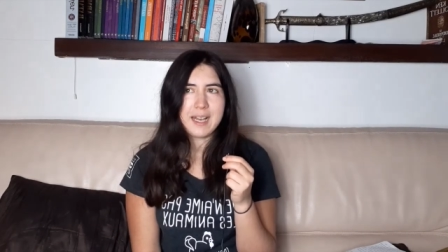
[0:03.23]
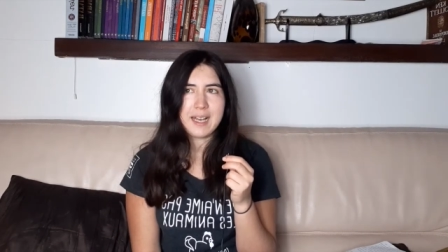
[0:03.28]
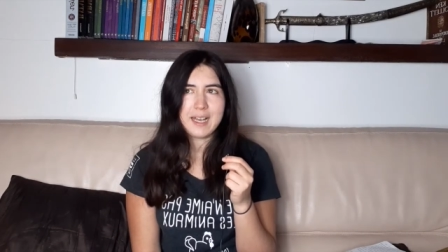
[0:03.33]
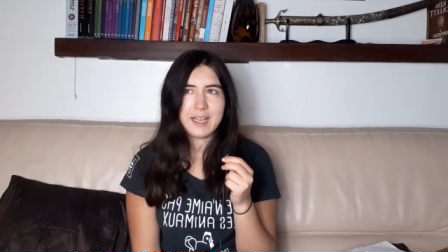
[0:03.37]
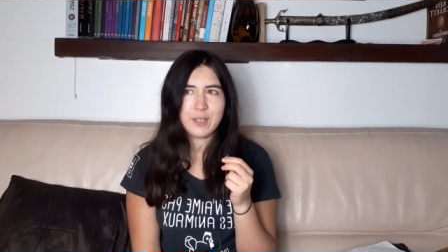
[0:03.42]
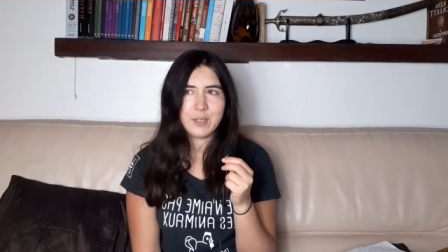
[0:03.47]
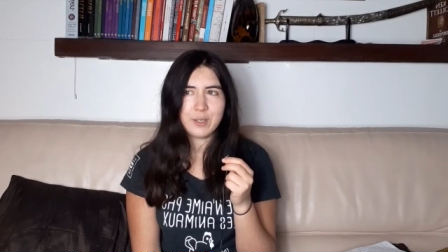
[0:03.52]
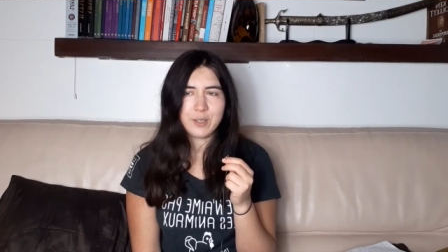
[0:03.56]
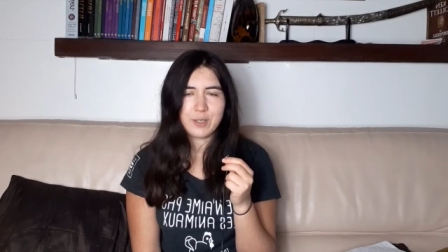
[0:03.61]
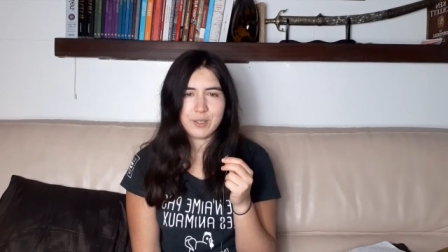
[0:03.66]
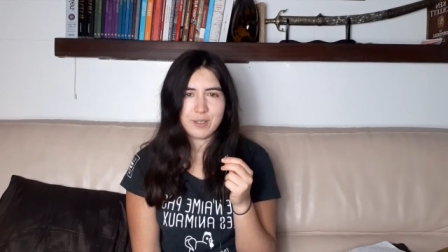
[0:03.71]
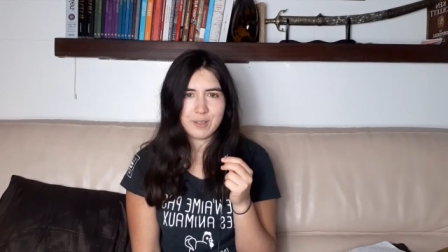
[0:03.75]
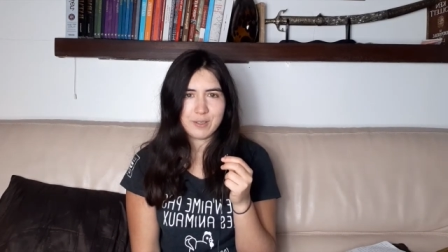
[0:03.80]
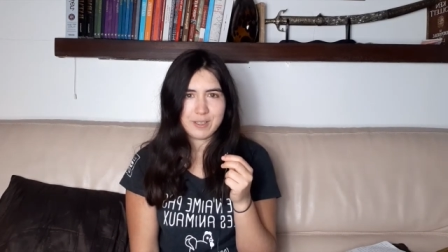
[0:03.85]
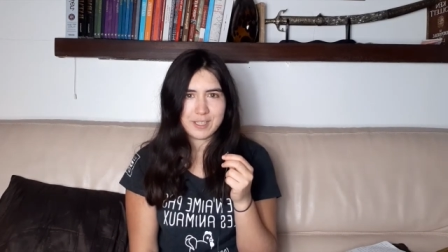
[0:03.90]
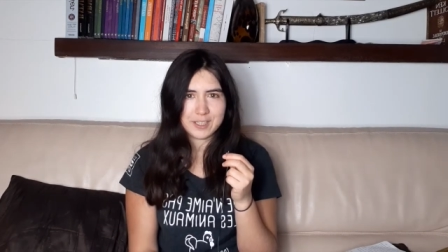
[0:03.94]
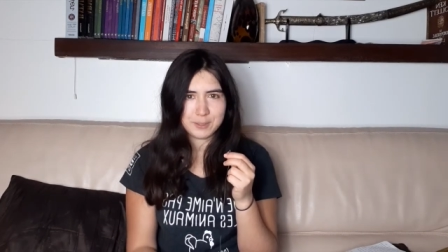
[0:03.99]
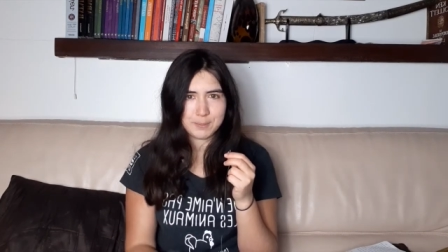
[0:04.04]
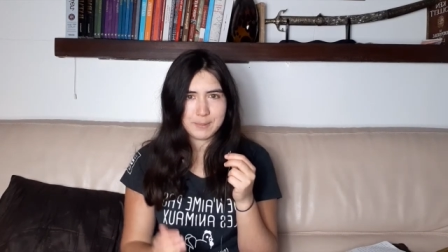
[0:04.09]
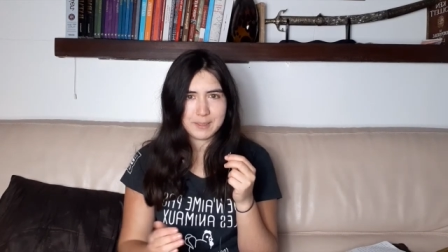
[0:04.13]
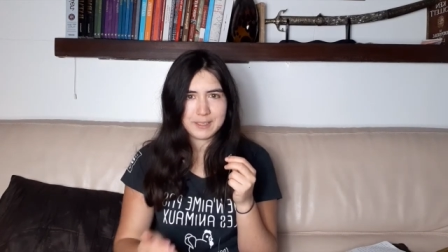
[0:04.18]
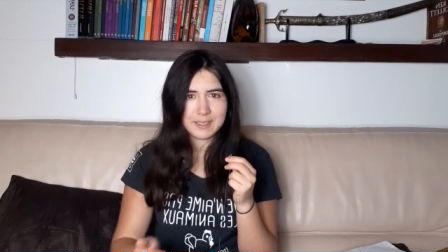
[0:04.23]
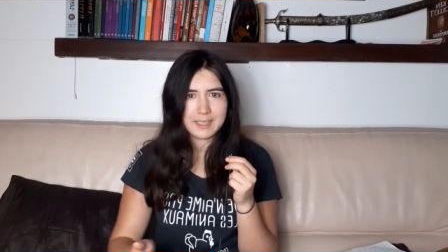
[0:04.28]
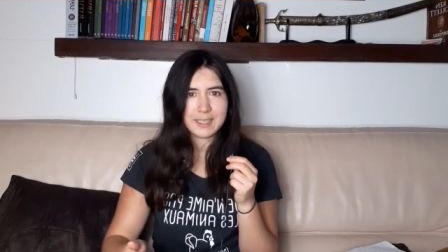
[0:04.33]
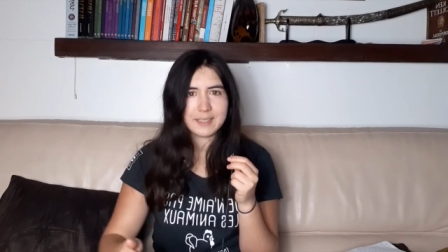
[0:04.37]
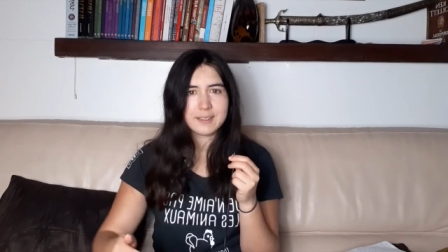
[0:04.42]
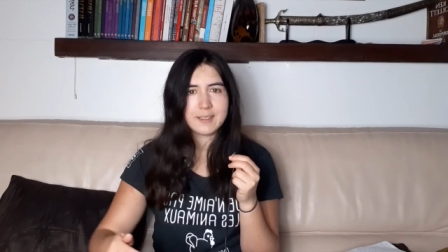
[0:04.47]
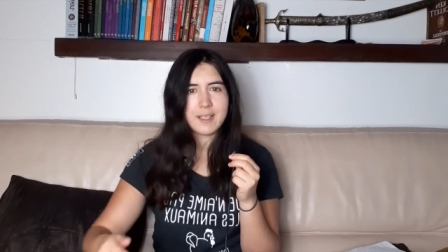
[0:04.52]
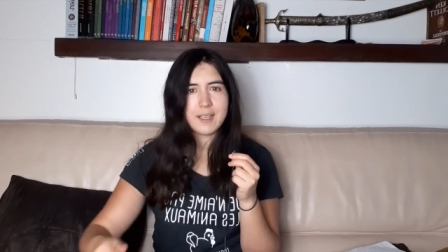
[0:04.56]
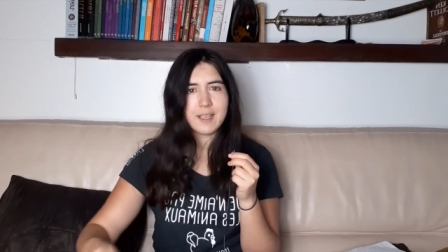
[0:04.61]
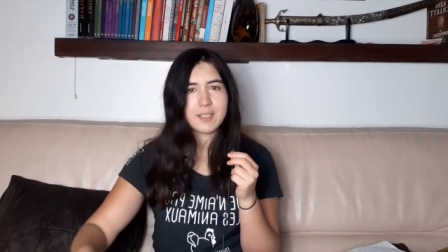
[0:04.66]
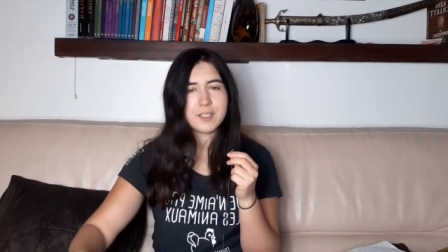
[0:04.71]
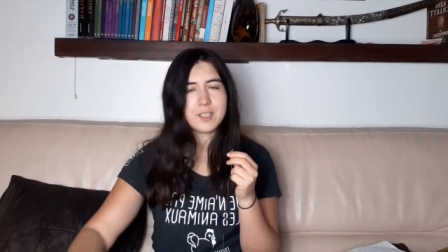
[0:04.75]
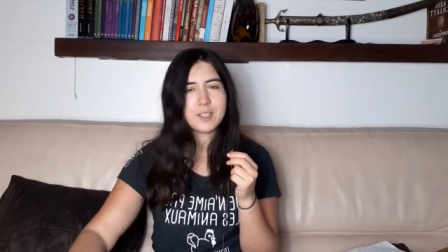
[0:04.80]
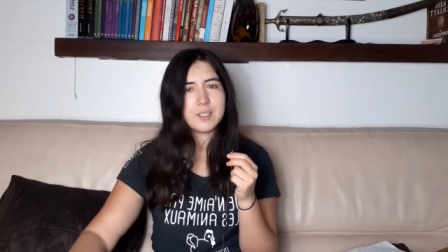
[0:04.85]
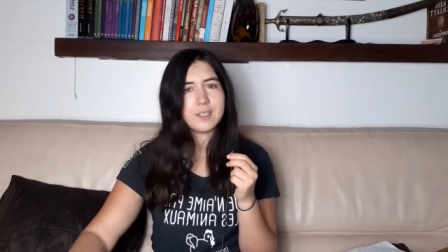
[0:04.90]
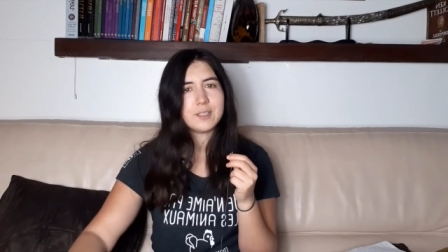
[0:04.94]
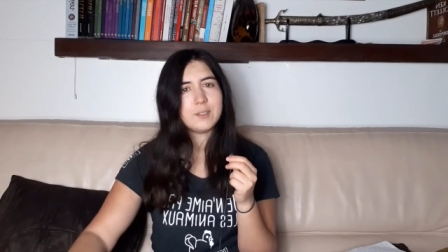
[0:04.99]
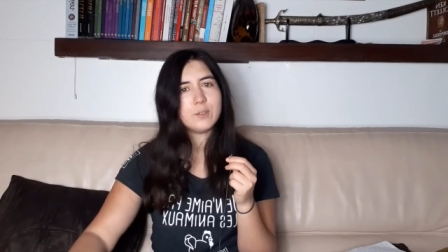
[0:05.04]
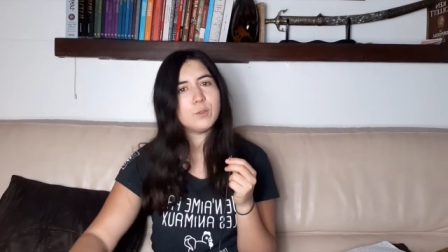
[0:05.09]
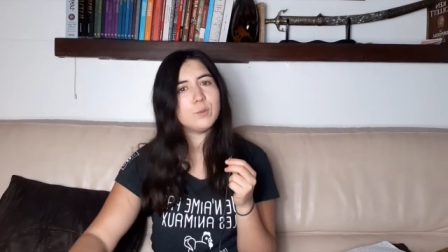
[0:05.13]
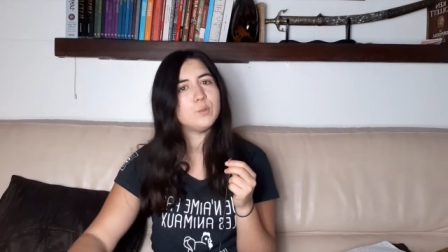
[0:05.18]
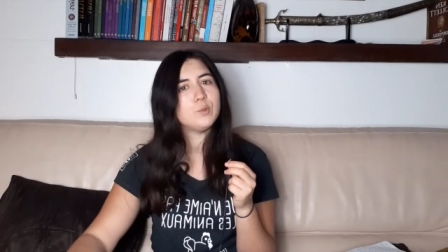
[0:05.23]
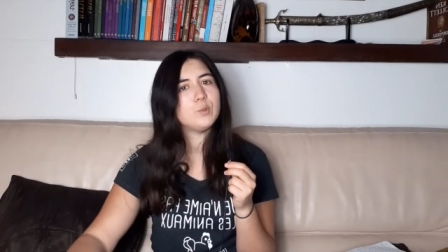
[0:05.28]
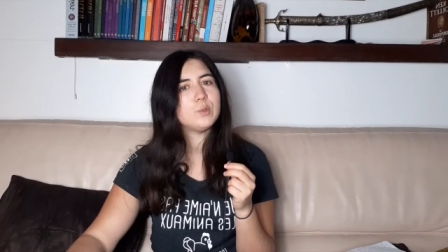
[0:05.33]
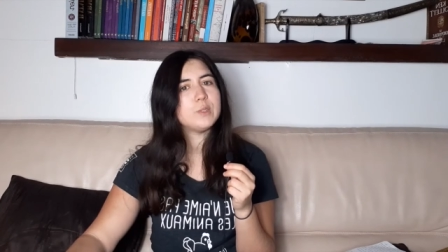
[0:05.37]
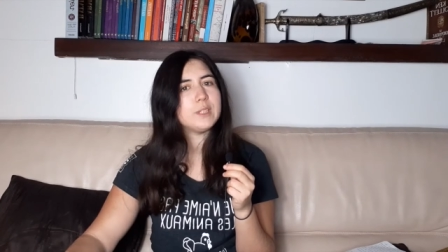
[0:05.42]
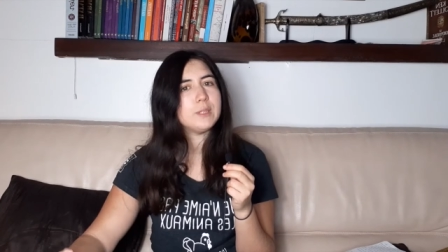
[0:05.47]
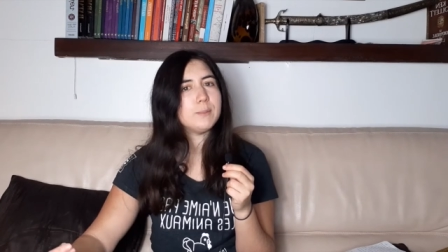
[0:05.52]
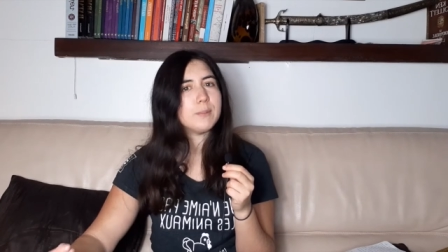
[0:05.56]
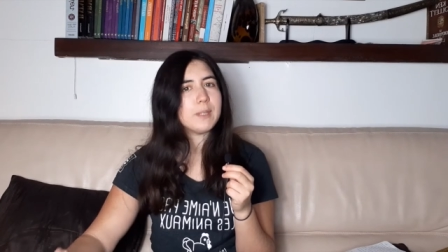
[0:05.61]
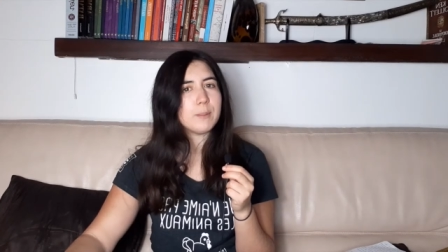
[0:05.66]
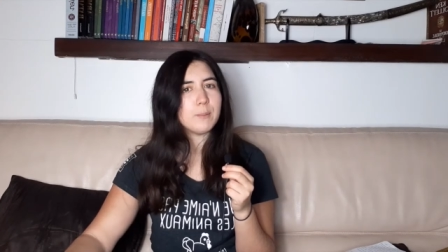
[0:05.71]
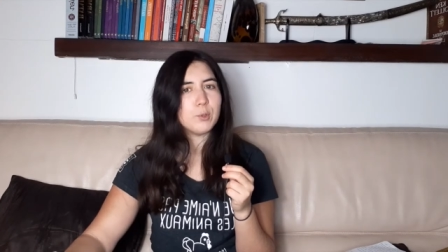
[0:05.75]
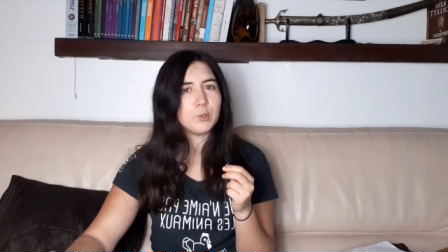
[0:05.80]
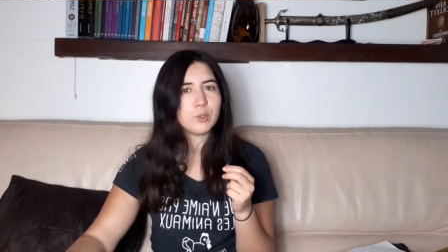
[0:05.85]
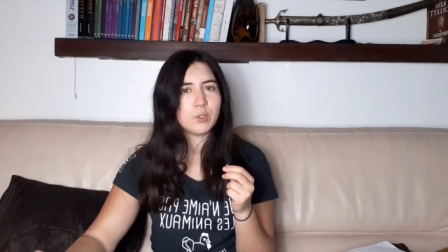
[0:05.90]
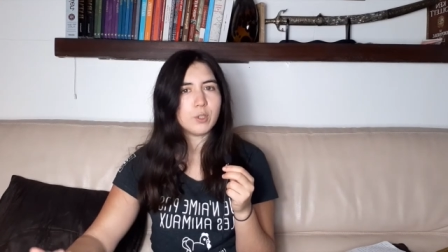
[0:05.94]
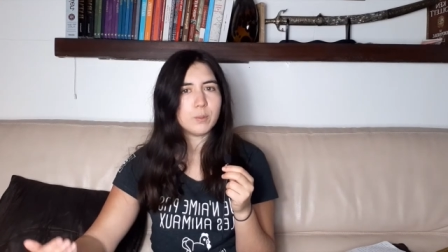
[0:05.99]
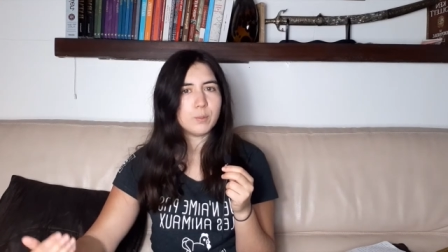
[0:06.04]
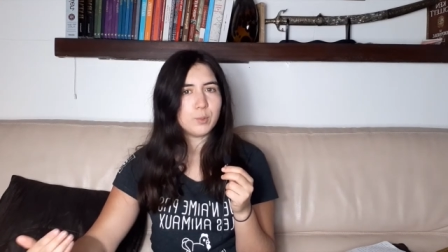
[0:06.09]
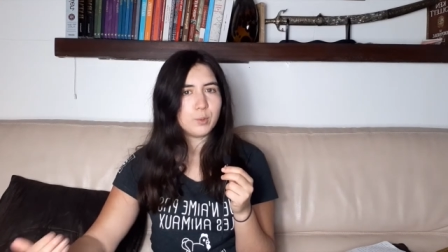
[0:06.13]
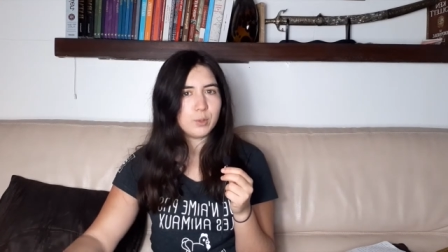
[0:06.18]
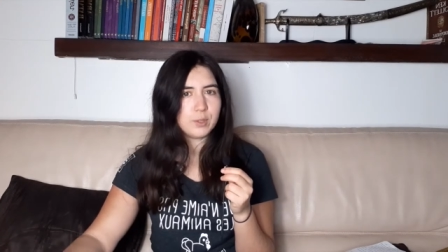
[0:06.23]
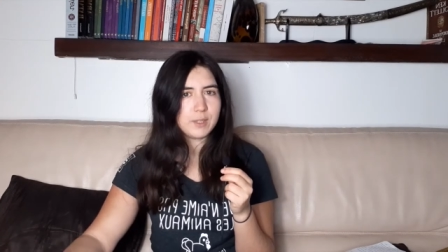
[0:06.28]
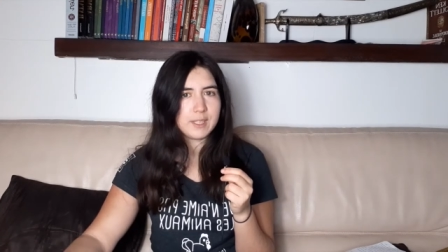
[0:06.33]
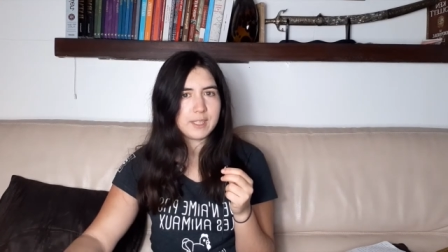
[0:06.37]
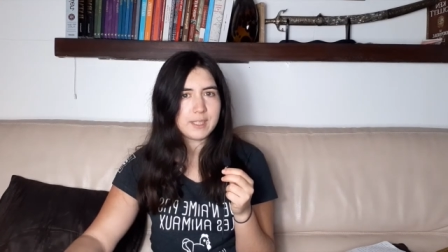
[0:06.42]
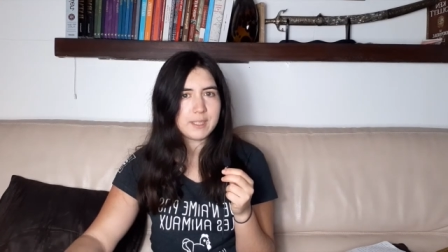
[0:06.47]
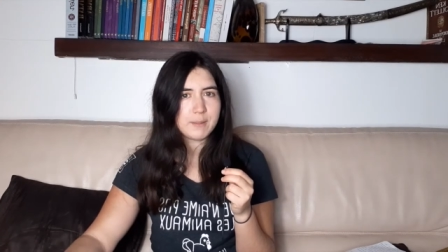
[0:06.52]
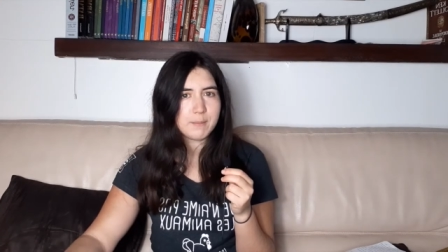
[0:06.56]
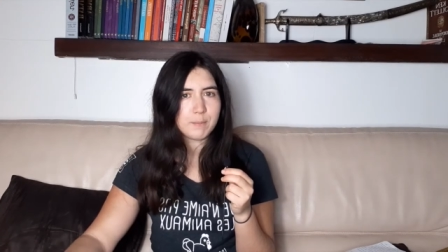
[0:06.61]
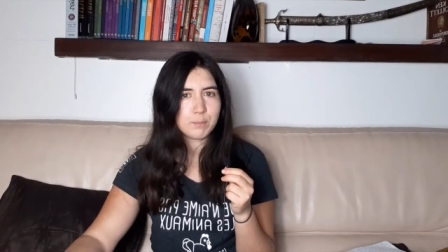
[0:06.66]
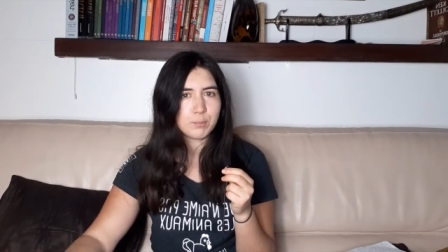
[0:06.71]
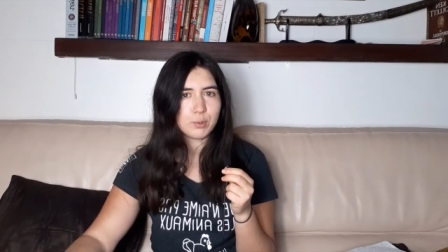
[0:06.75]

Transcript: Alors, euh, la semaine dernière, j'ai été au musée Marmottan Monet